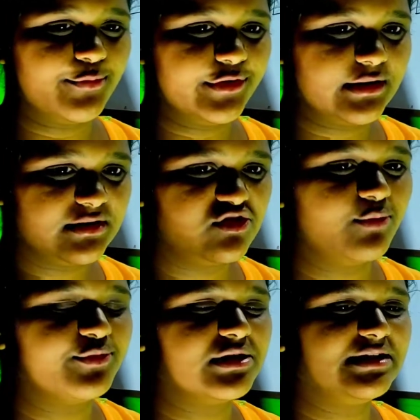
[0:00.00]
সম্পর্কে
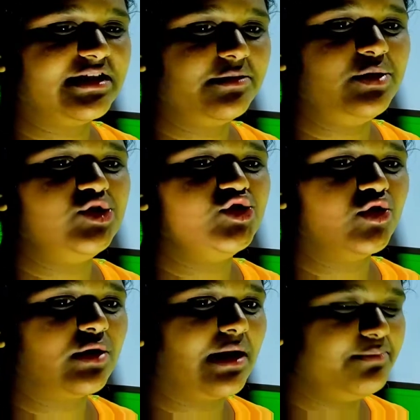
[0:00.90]
সম্পর্কে তাদের
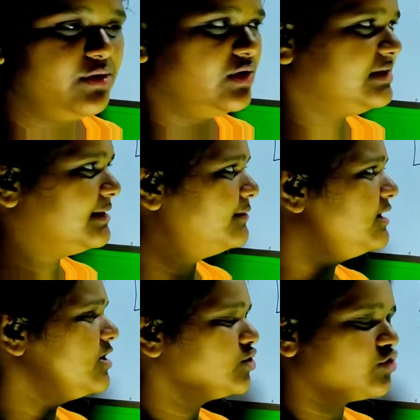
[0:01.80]
ফিজিওগ্রাফি হিসেবে
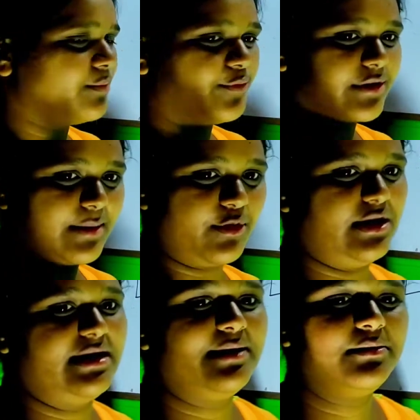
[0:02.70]
সম্পর্কে
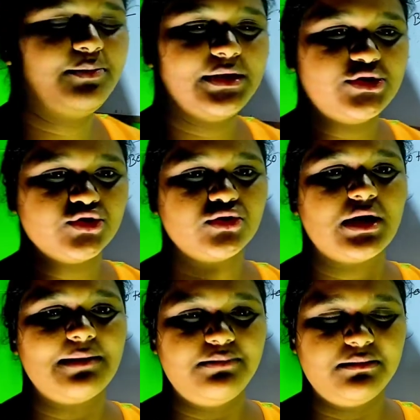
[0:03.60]
বলেন এবার
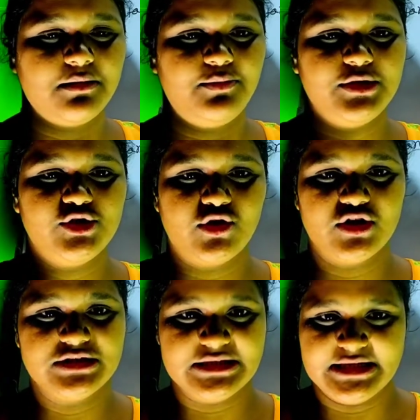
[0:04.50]
ফিজিওগ্রাফি বা
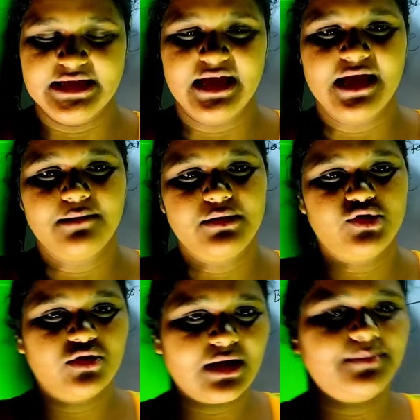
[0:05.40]
ফিজিওলজি কী
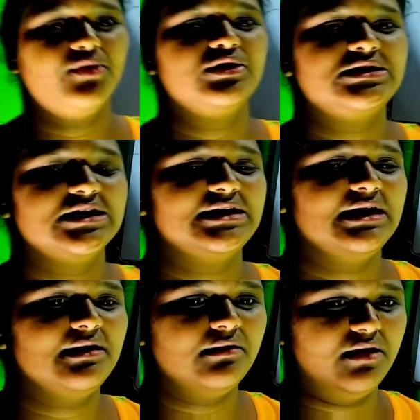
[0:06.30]
ফিজিওগ্রাফি হচ্ছে
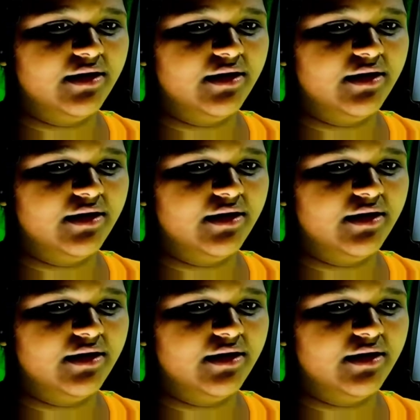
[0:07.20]
গিয়ে